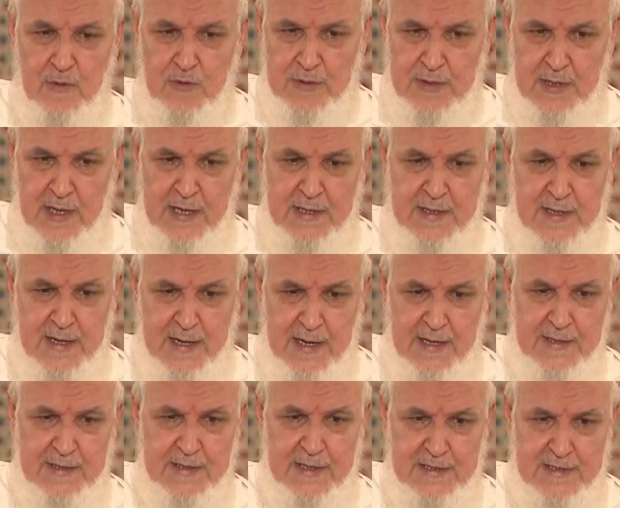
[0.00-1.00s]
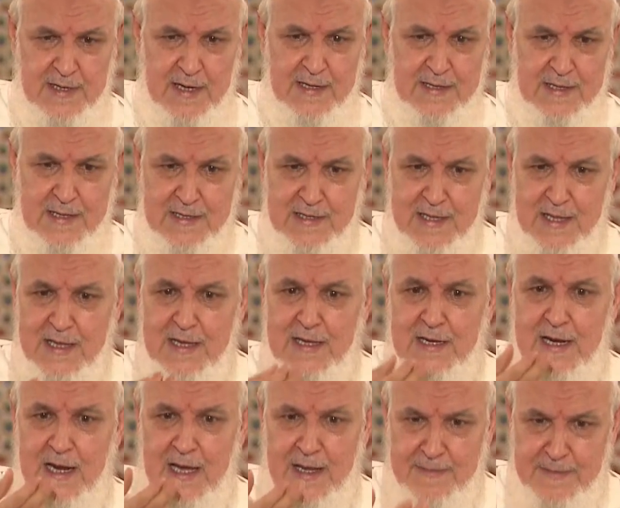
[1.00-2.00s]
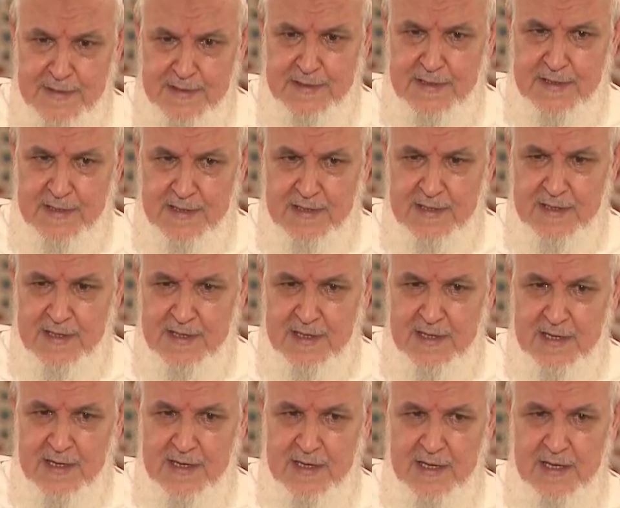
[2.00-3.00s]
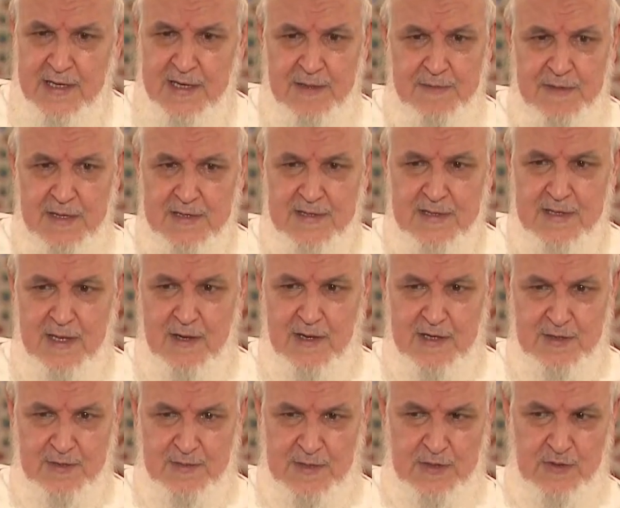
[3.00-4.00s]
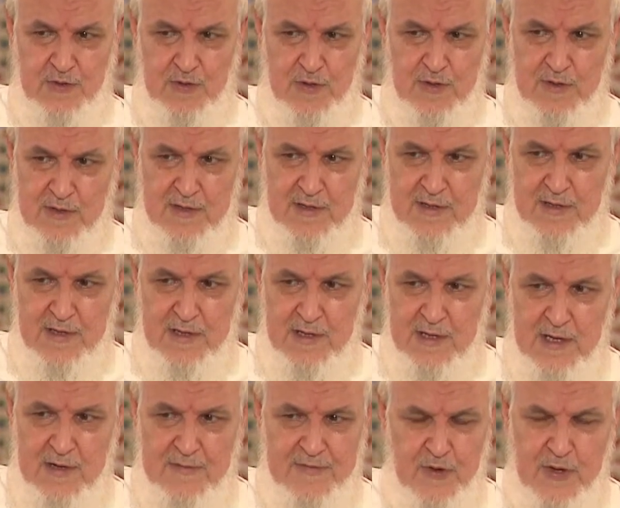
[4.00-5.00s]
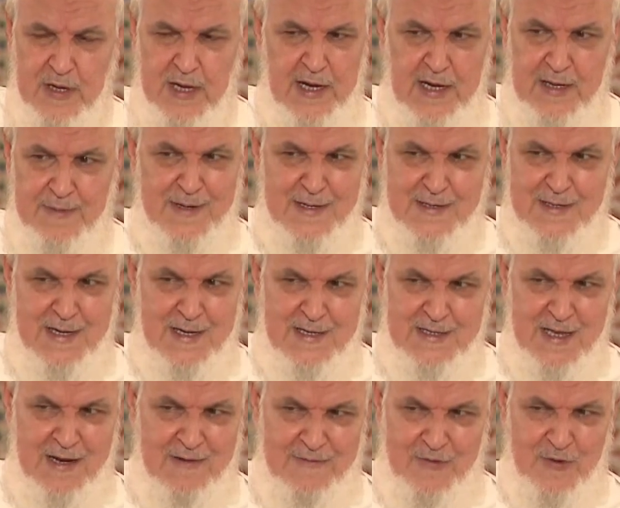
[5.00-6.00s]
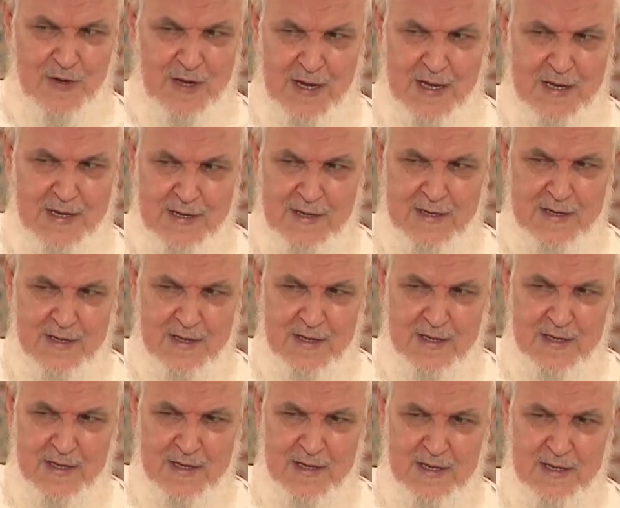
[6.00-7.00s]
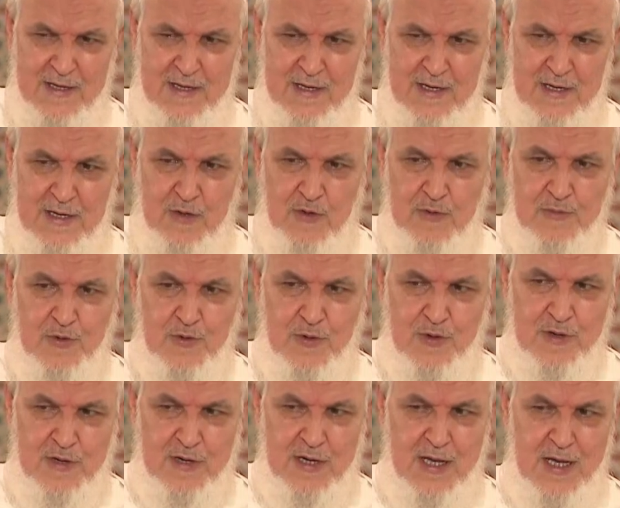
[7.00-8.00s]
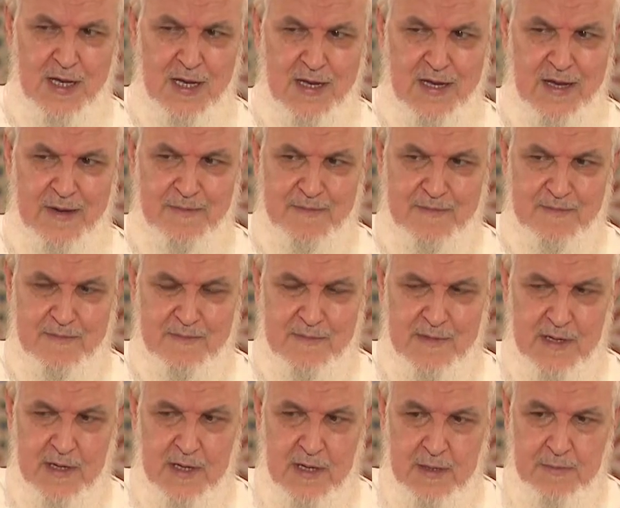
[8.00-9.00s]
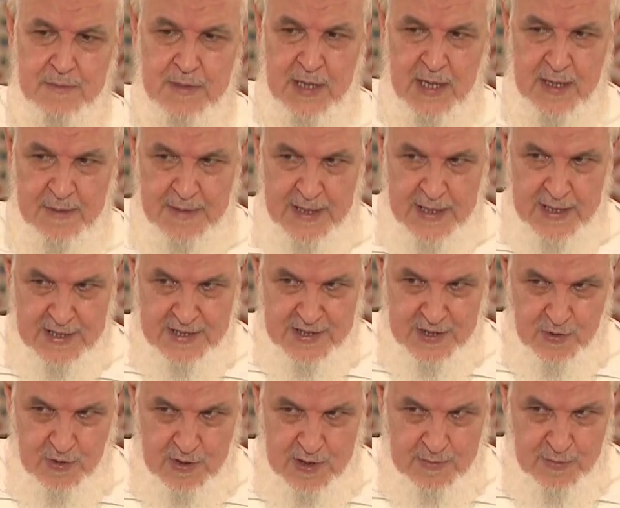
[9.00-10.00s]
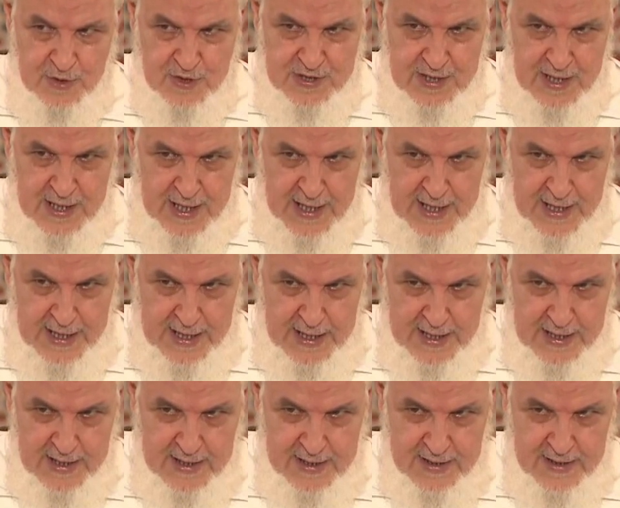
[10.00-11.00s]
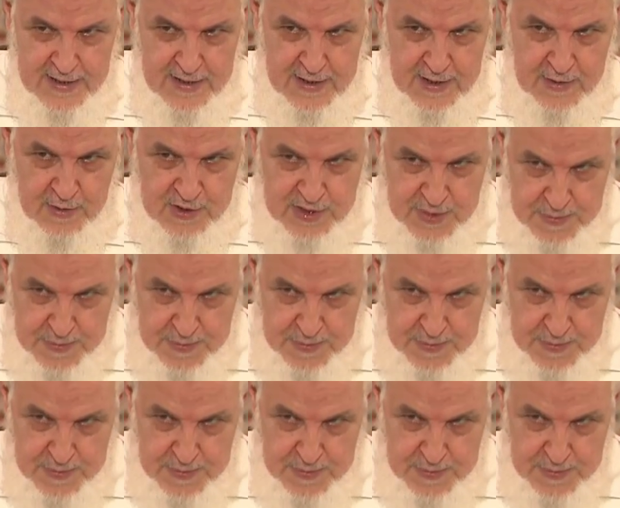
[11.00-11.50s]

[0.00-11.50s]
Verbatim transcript: قلنا إذا كانت نزلت لتلقين الحمج لأن النبي صلى الله عليه وسلم ننظر الفرقان لماذا نزل فرقانا لأمور لحكم منها ما يرجع للمنزل عليه لأنه